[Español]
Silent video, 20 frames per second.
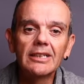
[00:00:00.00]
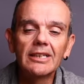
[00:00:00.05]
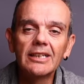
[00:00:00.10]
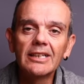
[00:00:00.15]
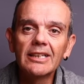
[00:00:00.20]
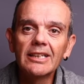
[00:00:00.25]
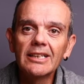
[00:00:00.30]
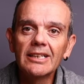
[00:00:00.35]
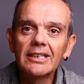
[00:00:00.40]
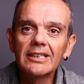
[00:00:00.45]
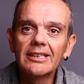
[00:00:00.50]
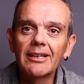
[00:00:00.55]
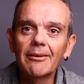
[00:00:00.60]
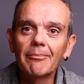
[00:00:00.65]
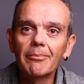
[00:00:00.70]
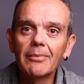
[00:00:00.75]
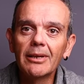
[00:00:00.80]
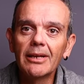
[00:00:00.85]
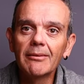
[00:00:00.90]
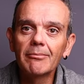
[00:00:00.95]
y
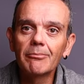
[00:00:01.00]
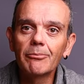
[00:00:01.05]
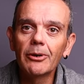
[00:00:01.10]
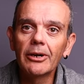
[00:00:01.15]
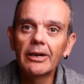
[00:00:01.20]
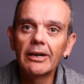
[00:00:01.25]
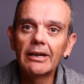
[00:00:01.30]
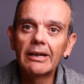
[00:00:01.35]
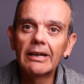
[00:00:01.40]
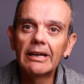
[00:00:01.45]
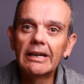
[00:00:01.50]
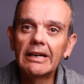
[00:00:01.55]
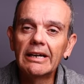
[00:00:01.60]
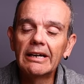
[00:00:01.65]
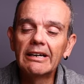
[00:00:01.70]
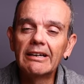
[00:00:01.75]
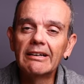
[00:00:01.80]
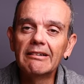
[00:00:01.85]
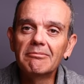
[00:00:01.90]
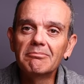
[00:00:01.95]
también
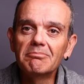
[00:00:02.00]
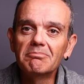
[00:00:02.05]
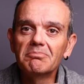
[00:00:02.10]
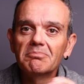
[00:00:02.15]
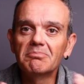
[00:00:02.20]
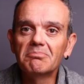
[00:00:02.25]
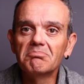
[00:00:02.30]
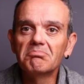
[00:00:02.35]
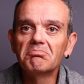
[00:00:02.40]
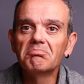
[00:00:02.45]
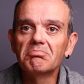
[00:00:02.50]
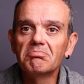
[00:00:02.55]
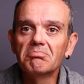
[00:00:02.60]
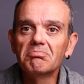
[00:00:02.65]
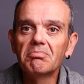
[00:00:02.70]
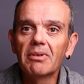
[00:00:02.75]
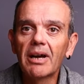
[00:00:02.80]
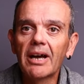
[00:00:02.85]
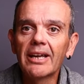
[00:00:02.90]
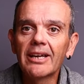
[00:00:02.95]
pues
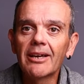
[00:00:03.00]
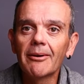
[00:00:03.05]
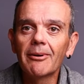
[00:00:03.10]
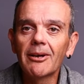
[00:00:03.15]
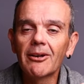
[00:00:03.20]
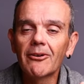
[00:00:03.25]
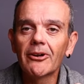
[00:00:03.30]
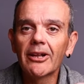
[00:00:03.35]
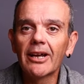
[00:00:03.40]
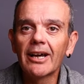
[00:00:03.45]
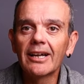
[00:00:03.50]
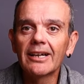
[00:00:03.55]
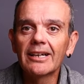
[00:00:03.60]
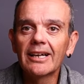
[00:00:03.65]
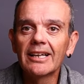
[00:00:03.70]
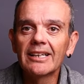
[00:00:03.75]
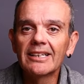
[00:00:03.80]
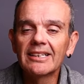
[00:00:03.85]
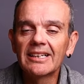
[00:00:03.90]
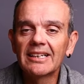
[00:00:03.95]
hay que valorar,
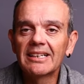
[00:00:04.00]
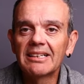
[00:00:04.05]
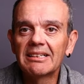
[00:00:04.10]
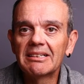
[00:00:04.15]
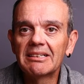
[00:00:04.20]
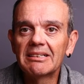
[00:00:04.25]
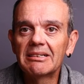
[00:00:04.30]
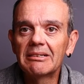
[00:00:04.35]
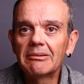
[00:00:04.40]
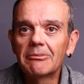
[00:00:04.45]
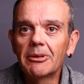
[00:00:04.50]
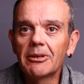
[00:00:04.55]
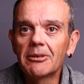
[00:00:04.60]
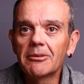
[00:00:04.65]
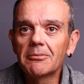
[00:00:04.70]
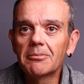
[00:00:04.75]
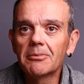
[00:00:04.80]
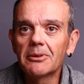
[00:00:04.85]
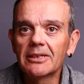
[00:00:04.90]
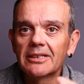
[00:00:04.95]
hay que,
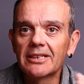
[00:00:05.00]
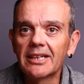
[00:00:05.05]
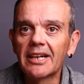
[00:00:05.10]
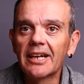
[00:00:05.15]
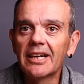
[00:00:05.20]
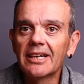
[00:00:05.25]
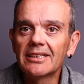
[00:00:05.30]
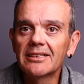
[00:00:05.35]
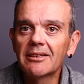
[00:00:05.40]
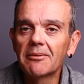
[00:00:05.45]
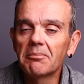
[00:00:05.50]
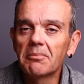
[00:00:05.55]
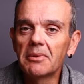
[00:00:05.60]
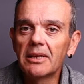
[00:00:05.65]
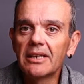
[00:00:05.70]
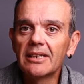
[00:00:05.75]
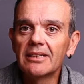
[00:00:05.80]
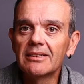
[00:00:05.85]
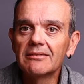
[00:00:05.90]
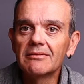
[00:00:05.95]
bueno, pues tener
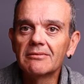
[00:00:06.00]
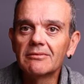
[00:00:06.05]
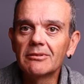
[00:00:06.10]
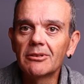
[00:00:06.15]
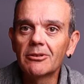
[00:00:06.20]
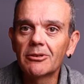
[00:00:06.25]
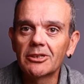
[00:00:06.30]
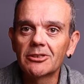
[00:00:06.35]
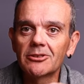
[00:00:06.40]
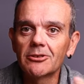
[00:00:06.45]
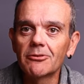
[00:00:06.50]
también lo que